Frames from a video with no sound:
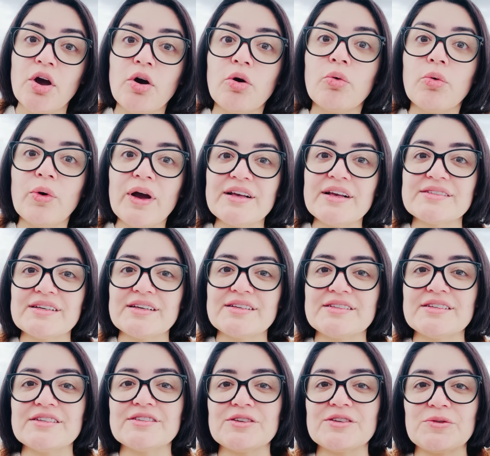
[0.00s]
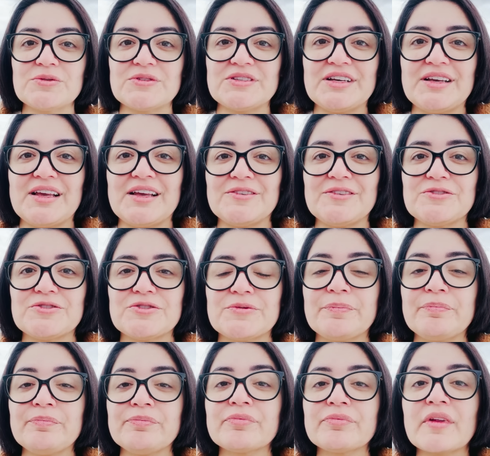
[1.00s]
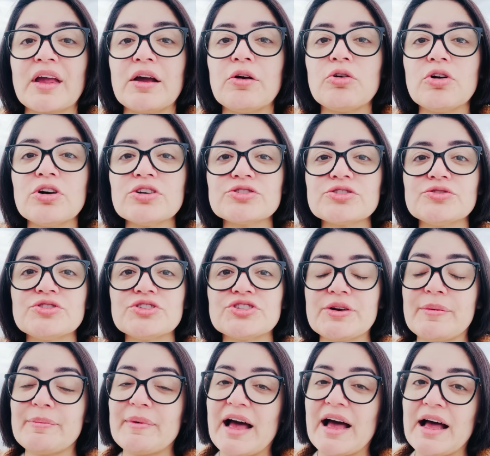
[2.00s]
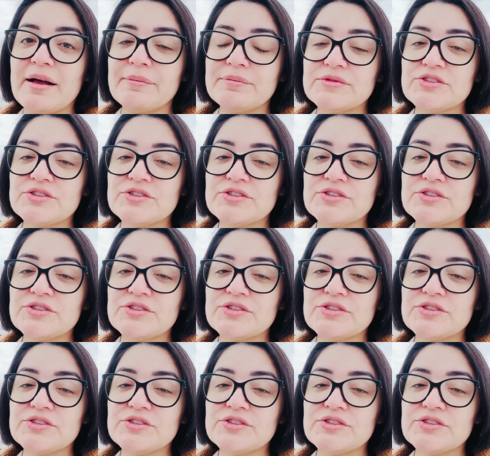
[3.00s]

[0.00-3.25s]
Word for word: O exercício é o seguinte: eu gosto de chamar